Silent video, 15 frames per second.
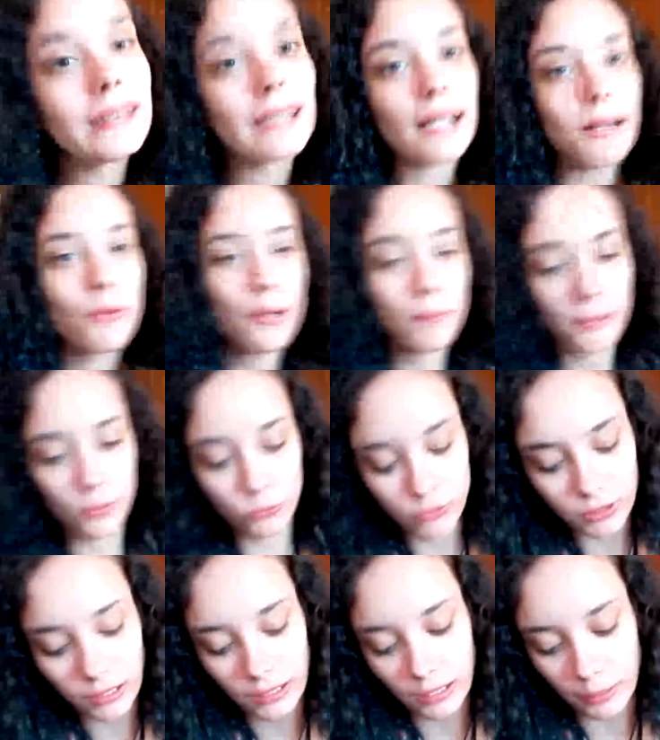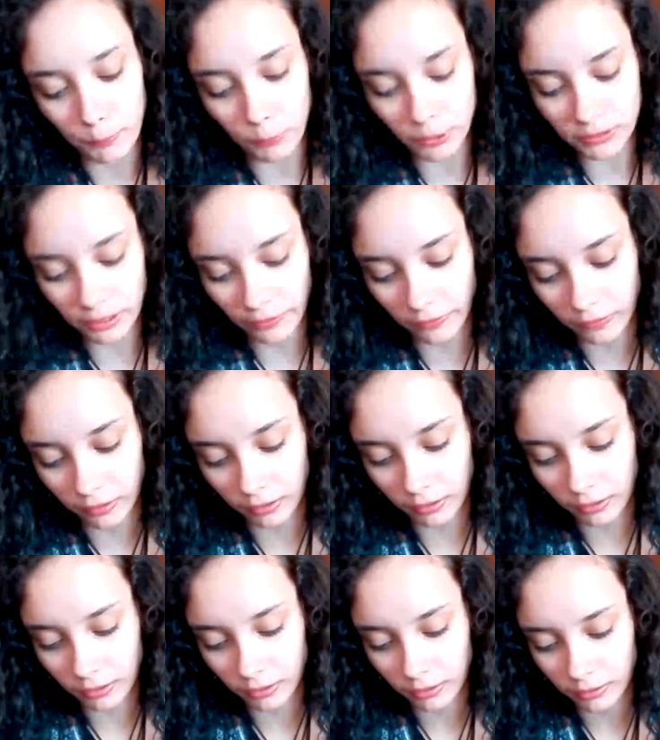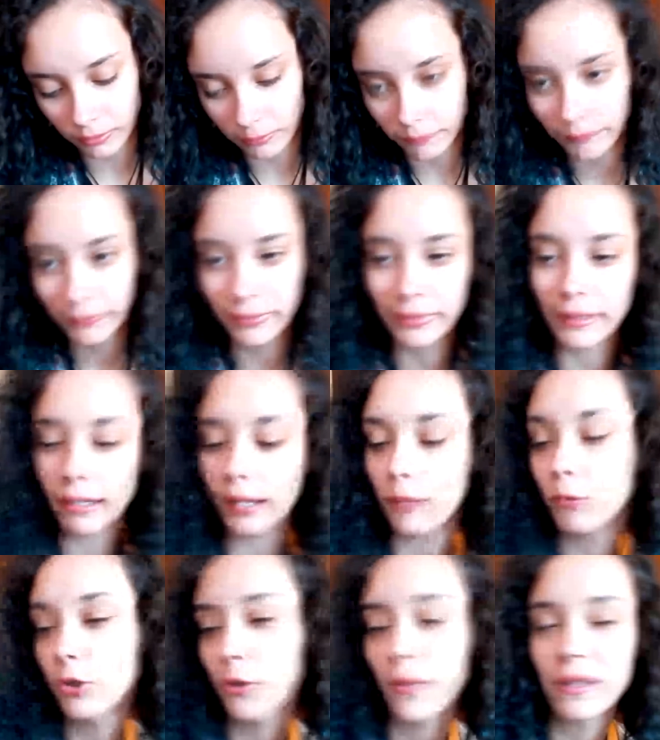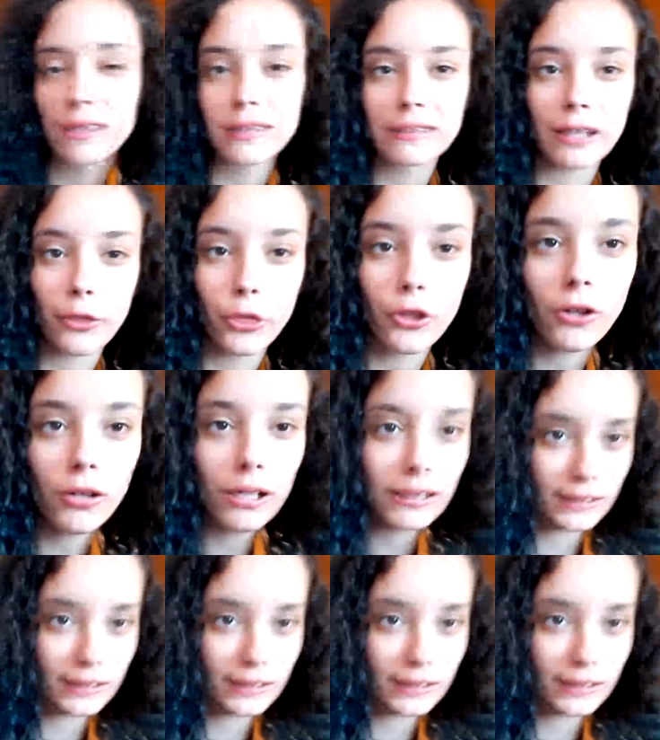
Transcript: se acabó el preguntas y respuestas de, de, bueno, de esta sección, el